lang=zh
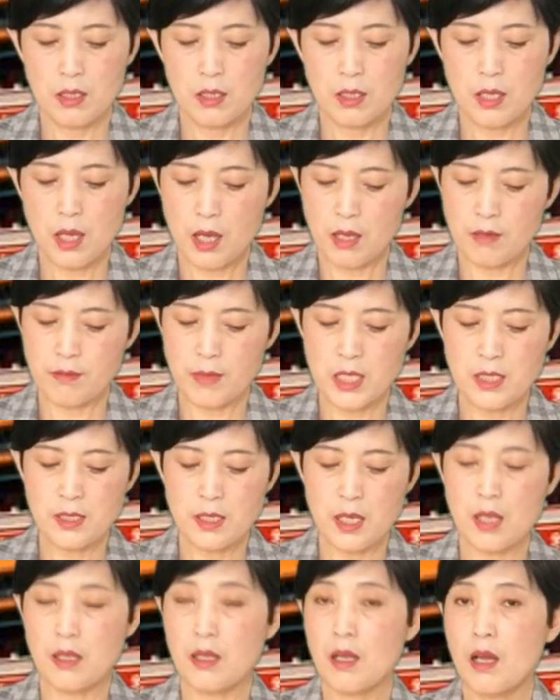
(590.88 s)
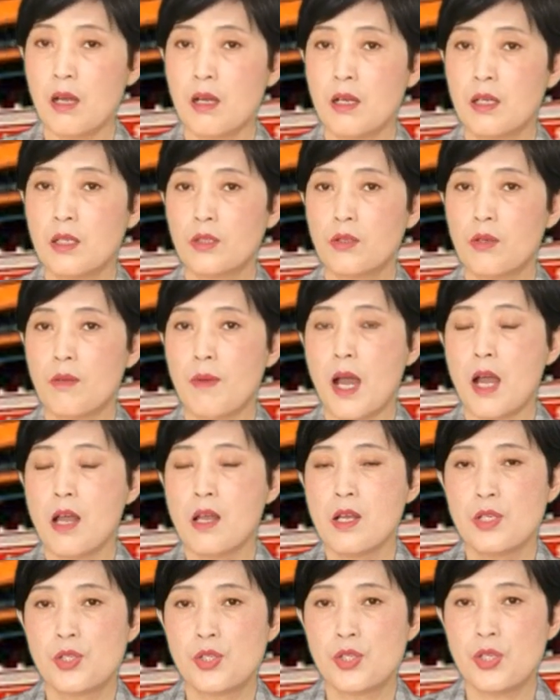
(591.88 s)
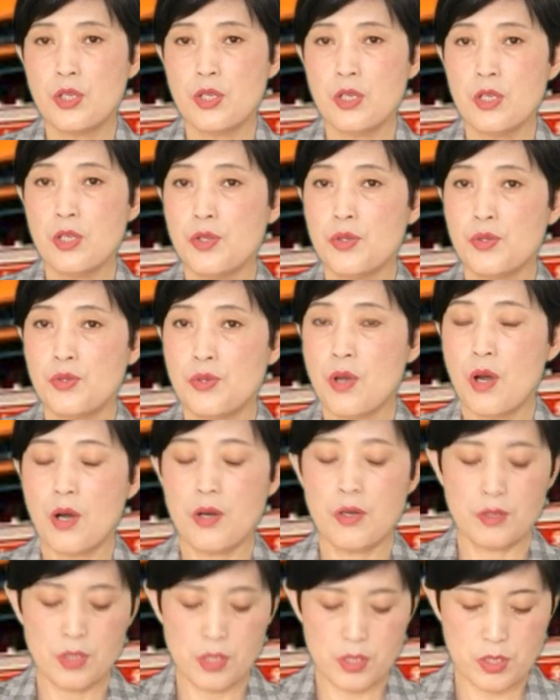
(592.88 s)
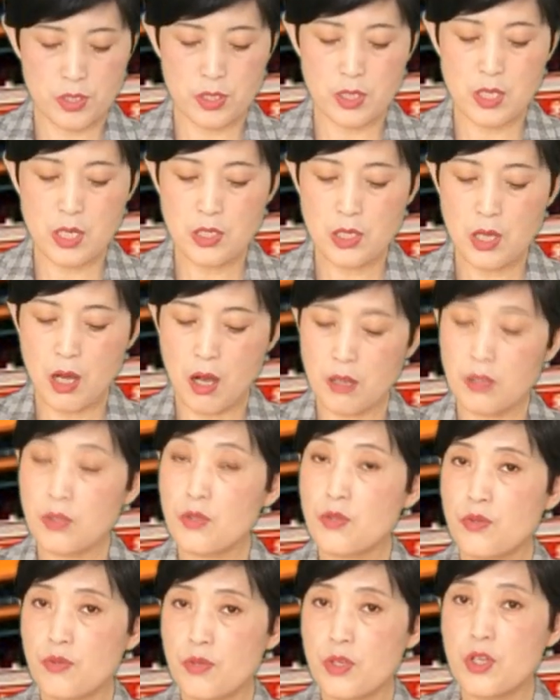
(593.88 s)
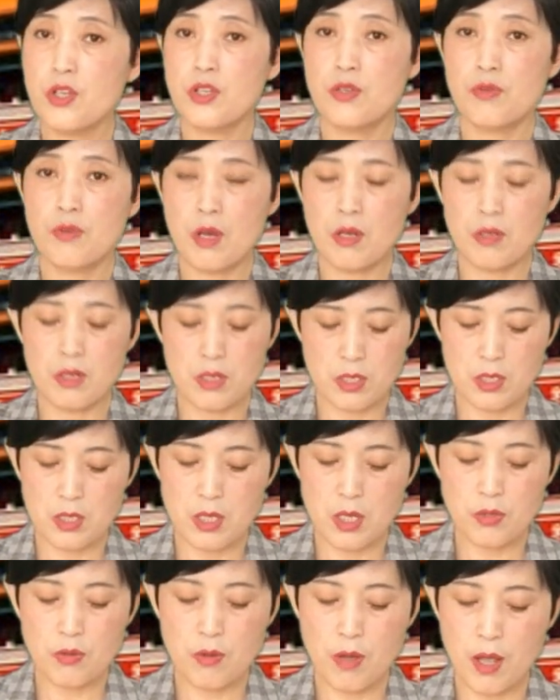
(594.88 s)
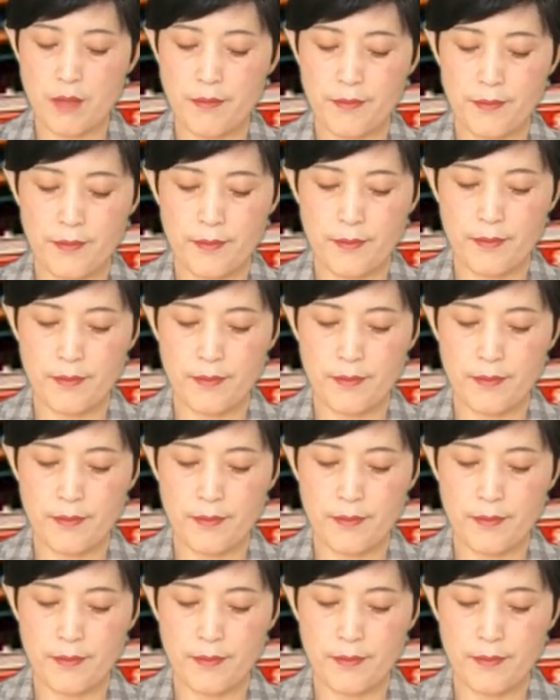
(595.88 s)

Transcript: 那很明显的，对吧？西医需要的时间长，中医需要的时间短。